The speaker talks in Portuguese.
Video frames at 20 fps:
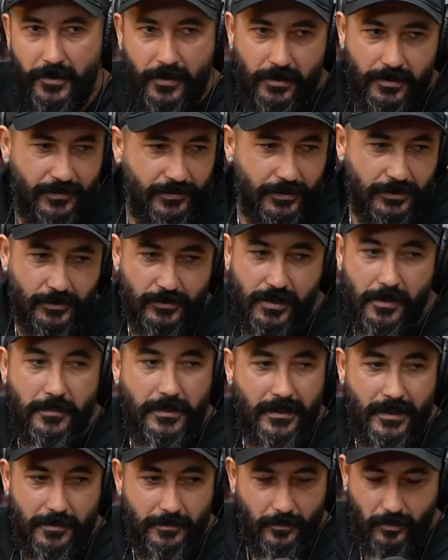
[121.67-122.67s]
primeiro ano de infantil os caras
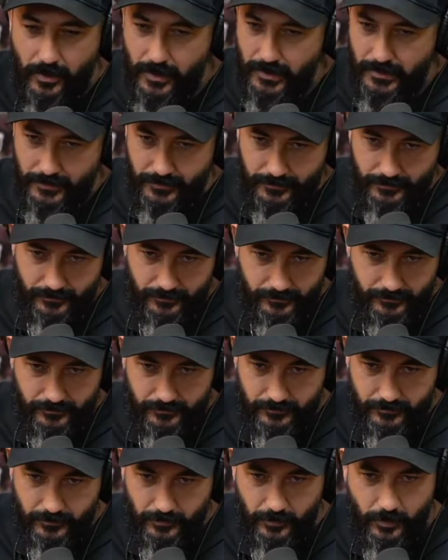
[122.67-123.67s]
mandaram embora.
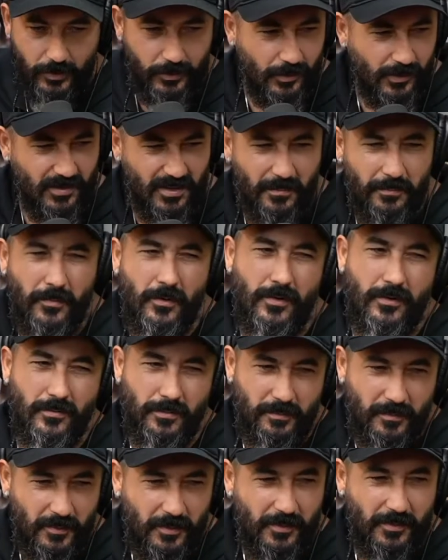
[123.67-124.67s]
porra Douglas, você é
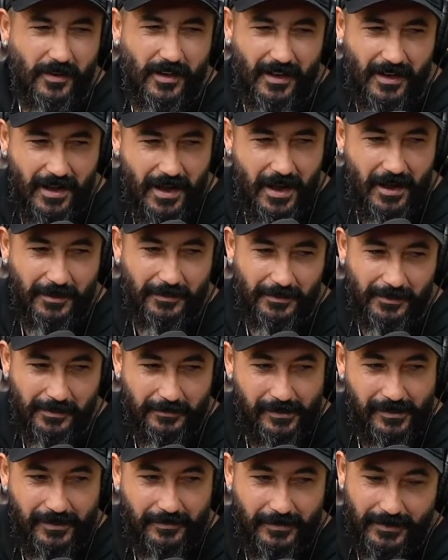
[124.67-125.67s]
bom, porra, caralho,
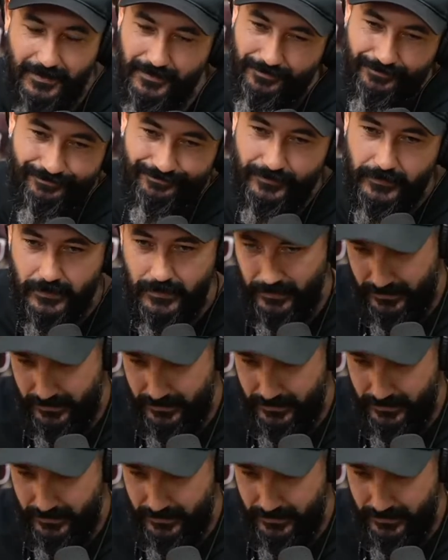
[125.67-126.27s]
blá, blá, mas hum.